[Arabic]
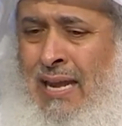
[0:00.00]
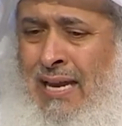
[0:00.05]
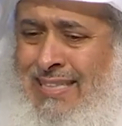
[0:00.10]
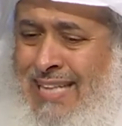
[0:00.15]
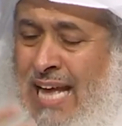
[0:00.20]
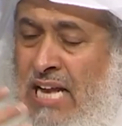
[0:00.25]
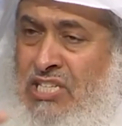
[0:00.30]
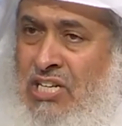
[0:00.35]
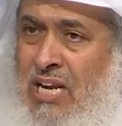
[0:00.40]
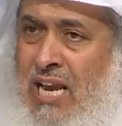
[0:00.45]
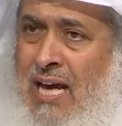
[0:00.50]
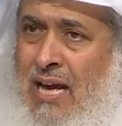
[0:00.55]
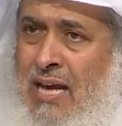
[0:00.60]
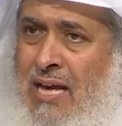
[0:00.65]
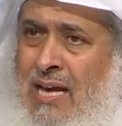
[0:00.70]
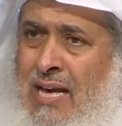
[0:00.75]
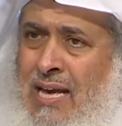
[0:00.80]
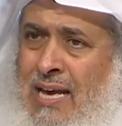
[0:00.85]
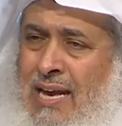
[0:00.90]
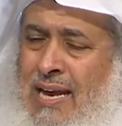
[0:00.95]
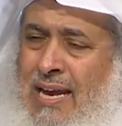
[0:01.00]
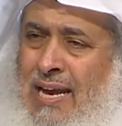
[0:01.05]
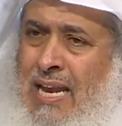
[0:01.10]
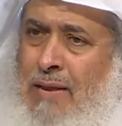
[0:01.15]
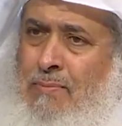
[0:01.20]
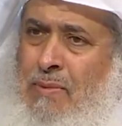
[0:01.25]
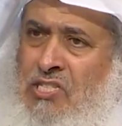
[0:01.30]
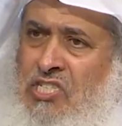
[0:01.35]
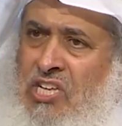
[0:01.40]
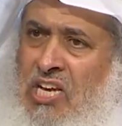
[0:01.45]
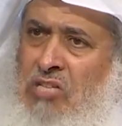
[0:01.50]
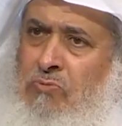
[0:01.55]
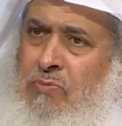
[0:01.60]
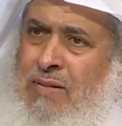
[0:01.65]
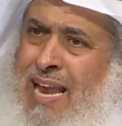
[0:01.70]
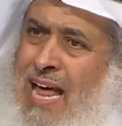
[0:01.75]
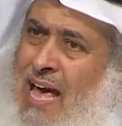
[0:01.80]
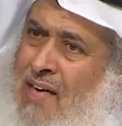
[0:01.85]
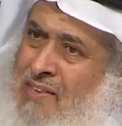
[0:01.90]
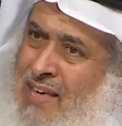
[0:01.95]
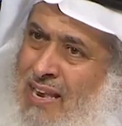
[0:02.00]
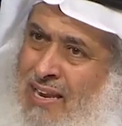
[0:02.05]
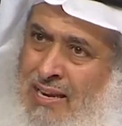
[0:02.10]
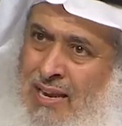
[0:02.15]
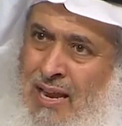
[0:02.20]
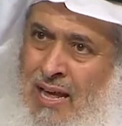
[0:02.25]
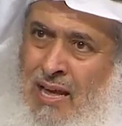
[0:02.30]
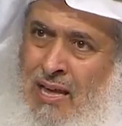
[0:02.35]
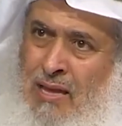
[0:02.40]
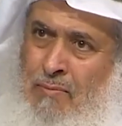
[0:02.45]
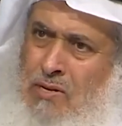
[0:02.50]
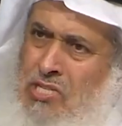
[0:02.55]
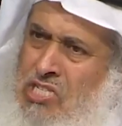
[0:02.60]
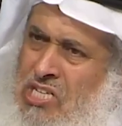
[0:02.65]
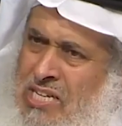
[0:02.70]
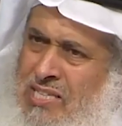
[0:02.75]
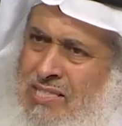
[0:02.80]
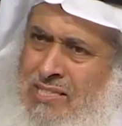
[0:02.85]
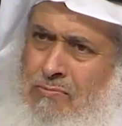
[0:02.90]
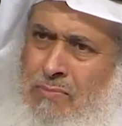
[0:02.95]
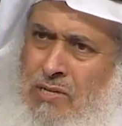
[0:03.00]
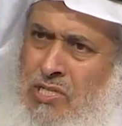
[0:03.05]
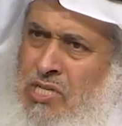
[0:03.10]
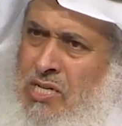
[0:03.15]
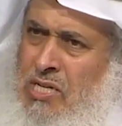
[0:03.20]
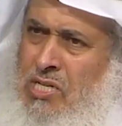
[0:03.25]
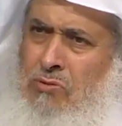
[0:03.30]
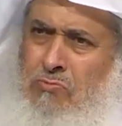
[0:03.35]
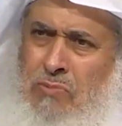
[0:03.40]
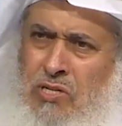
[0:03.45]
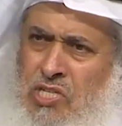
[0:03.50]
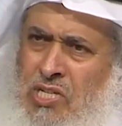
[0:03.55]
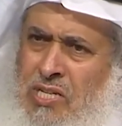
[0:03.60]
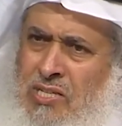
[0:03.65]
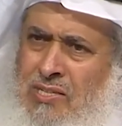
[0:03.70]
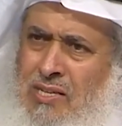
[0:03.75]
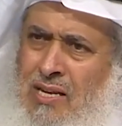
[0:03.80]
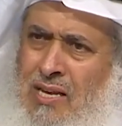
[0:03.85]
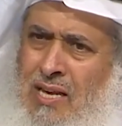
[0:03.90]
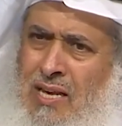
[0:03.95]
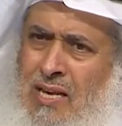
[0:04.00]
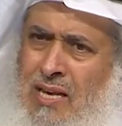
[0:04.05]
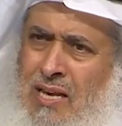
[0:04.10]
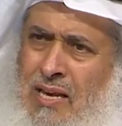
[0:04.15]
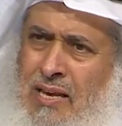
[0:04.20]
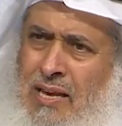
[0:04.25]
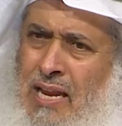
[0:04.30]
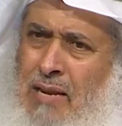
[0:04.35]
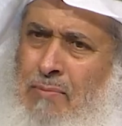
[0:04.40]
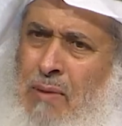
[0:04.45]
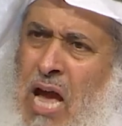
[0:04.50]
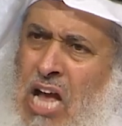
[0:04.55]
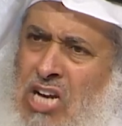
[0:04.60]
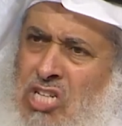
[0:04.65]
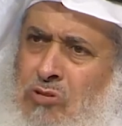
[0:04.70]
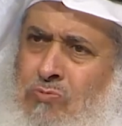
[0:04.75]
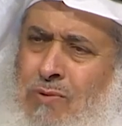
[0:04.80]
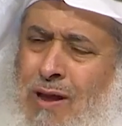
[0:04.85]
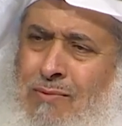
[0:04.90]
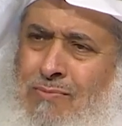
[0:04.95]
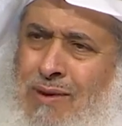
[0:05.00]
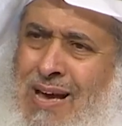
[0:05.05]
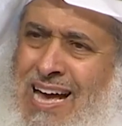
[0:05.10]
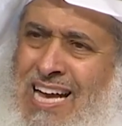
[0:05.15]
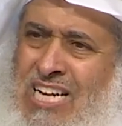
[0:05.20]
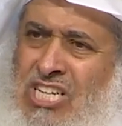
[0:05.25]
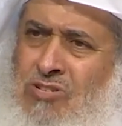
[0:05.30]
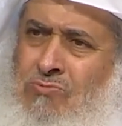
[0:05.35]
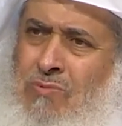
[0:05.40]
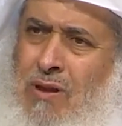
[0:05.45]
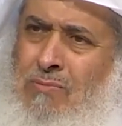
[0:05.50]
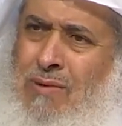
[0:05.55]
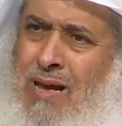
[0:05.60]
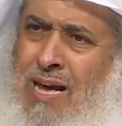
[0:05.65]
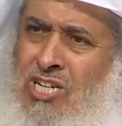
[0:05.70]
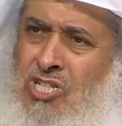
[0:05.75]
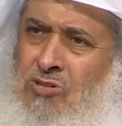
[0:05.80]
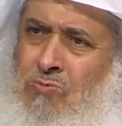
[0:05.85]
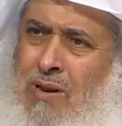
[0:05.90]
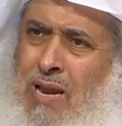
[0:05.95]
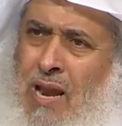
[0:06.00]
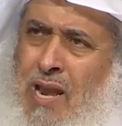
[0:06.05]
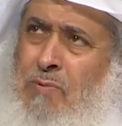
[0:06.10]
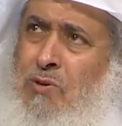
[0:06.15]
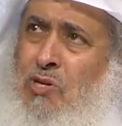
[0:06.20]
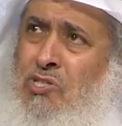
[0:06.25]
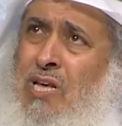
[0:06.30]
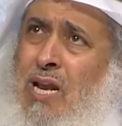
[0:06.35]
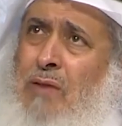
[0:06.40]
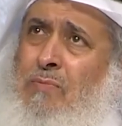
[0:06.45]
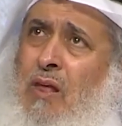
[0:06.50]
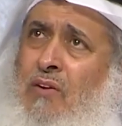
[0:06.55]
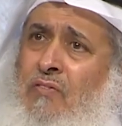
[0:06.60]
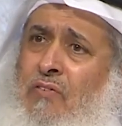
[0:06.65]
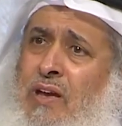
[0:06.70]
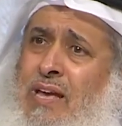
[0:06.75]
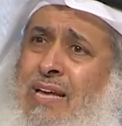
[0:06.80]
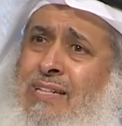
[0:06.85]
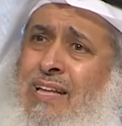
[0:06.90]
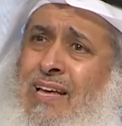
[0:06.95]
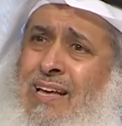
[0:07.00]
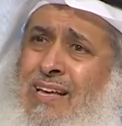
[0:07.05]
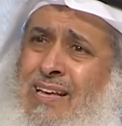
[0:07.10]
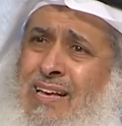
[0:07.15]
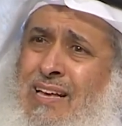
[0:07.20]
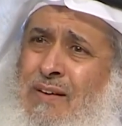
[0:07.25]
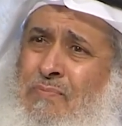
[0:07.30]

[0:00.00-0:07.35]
يحتاج إلى إلى مزيد من هذه العناية مزيد طيب، مزيد مزيد يعني ما أجمل ما أجمل ما أجمل النبي صلى الله عليه وسلم يرفع يده